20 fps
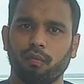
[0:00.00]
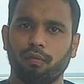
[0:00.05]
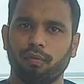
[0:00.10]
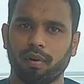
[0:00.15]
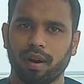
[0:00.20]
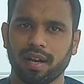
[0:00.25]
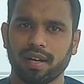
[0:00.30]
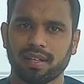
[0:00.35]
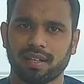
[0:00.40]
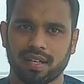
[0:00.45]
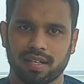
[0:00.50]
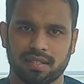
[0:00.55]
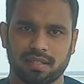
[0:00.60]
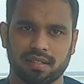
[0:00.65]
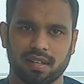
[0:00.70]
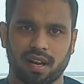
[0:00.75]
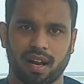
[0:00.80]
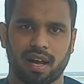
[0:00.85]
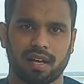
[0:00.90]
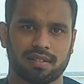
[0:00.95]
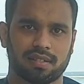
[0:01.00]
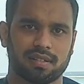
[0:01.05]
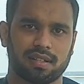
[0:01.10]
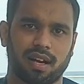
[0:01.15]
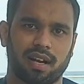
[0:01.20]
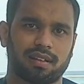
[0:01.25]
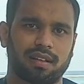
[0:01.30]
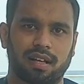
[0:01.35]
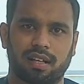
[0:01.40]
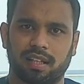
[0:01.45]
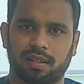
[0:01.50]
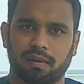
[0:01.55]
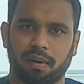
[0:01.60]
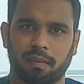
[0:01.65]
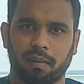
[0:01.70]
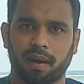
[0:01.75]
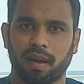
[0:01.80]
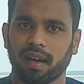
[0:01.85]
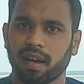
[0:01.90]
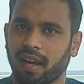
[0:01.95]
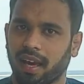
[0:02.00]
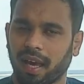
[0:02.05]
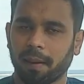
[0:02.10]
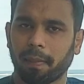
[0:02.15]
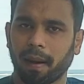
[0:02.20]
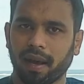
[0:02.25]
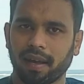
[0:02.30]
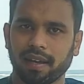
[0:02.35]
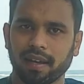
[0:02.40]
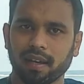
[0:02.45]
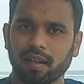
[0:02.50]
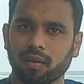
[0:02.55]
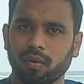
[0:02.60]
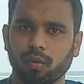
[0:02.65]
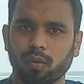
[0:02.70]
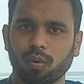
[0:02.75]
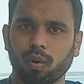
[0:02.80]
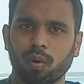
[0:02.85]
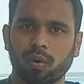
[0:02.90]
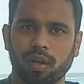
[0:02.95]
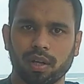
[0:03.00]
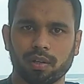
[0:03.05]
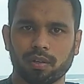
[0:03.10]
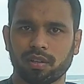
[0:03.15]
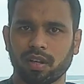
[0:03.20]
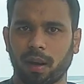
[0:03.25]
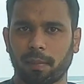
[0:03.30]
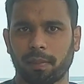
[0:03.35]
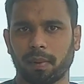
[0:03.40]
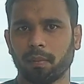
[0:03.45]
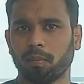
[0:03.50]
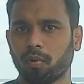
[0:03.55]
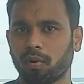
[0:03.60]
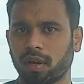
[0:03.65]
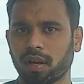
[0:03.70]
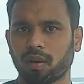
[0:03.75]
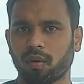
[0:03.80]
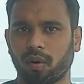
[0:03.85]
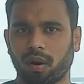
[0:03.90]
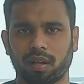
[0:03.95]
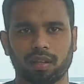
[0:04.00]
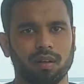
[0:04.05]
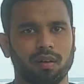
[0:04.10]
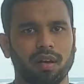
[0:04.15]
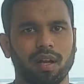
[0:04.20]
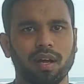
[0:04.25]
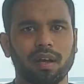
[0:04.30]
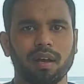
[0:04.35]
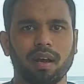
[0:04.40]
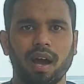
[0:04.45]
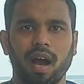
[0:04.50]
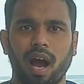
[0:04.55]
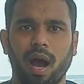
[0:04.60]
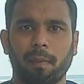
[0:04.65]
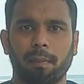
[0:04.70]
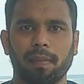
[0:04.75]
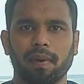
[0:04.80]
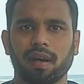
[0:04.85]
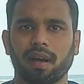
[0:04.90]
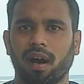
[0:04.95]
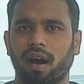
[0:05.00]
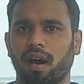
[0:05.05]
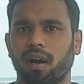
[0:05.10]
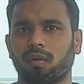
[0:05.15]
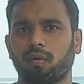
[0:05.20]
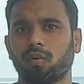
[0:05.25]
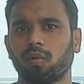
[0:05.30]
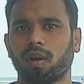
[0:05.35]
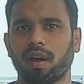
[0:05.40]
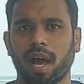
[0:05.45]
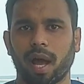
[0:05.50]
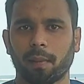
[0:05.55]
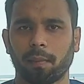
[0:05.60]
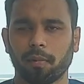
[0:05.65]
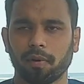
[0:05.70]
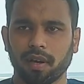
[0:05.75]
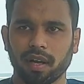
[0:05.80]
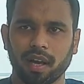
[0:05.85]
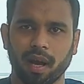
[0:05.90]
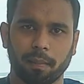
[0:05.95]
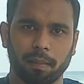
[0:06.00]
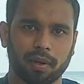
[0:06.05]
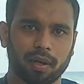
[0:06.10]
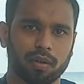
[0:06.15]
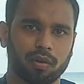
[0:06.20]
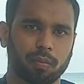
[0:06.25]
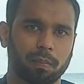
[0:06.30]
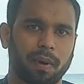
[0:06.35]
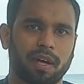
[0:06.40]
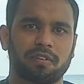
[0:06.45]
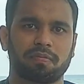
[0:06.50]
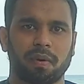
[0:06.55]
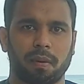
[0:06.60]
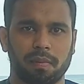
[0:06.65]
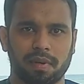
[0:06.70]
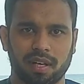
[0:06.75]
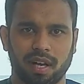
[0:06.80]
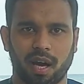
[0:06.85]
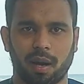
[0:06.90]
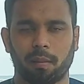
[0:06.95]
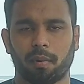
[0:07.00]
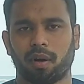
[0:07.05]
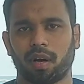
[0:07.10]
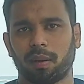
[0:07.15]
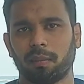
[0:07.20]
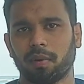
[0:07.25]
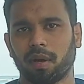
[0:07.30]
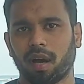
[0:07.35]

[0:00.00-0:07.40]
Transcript: ফরেন গেস্ট যারা আছে তারা থাকতে পারবে এর বাইরে কিন্তু কোনো হোটেল যদি আপনি বুকিং করেন তাহলে আপনি কোনো এয়ারপোর্টেই আপনি কিন্তু পাস পাবেন না এবং